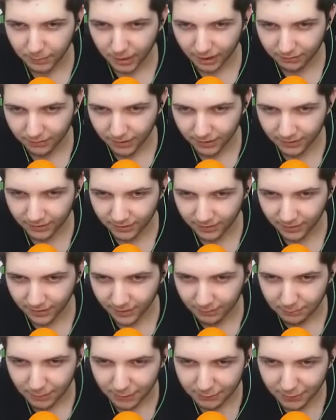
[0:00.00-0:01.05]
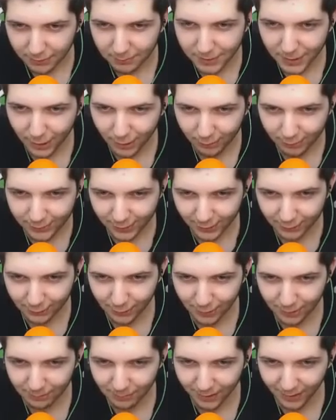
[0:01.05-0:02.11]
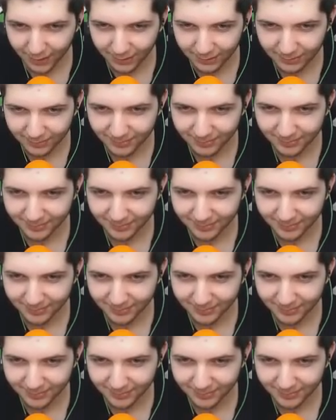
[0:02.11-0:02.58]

Mervan. Mervan bir daha off radar olma.